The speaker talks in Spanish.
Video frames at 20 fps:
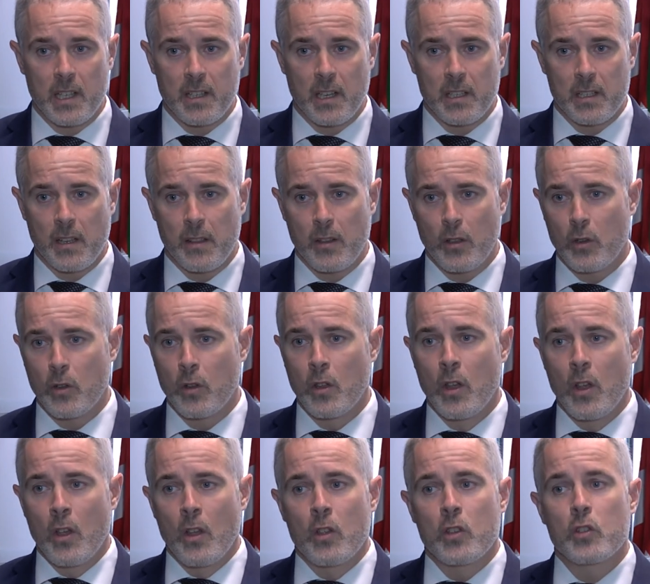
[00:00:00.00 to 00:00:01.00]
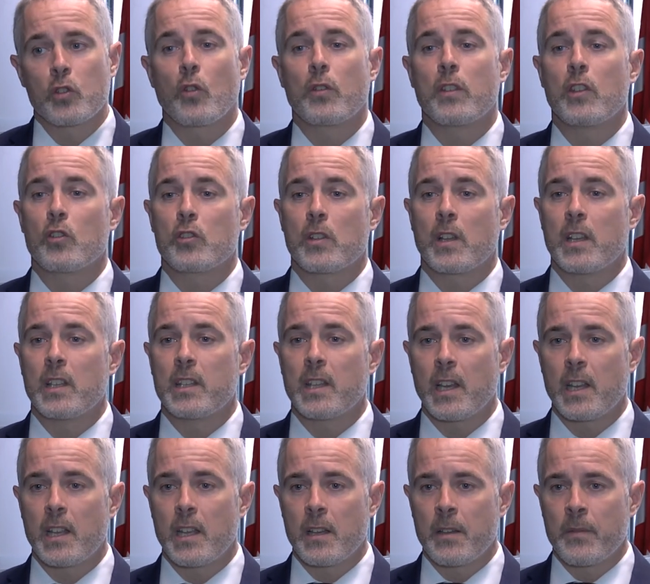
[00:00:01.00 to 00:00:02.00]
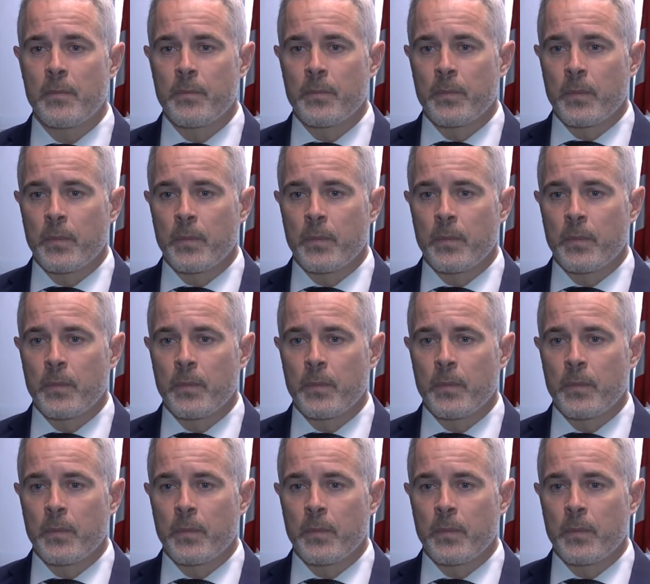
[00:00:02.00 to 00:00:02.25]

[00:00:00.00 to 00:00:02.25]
transición sociosanitaria,